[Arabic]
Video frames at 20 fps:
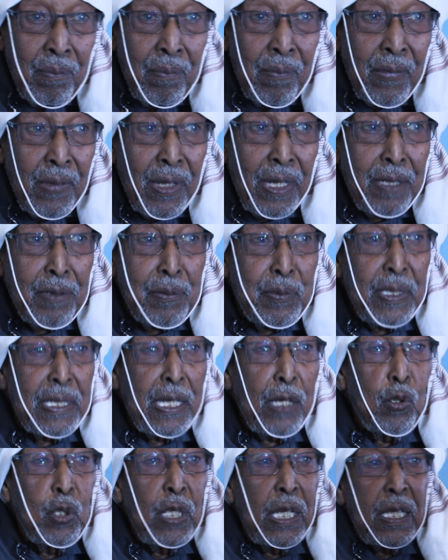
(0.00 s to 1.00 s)
وقت لم
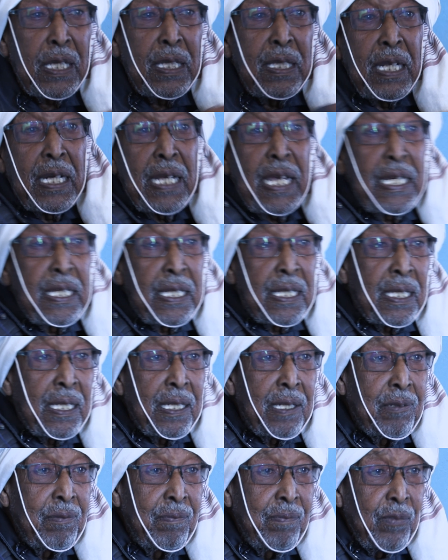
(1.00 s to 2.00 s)
تكن فيها
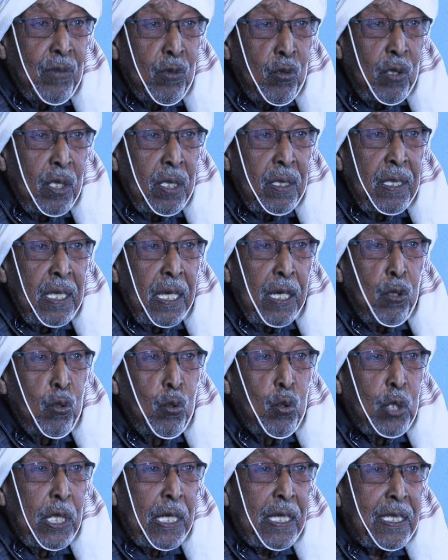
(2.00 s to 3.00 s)
وسائل التواصل
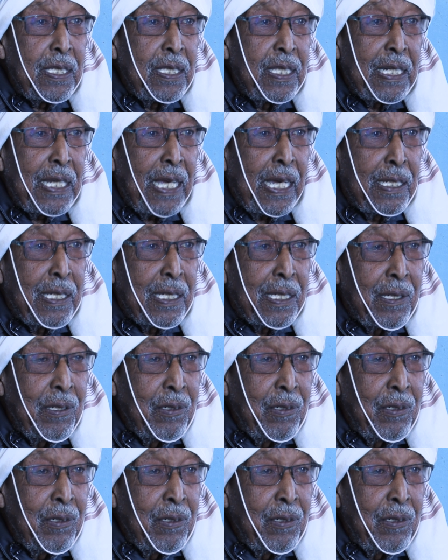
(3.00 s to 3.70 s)
الاجتماعي موجودة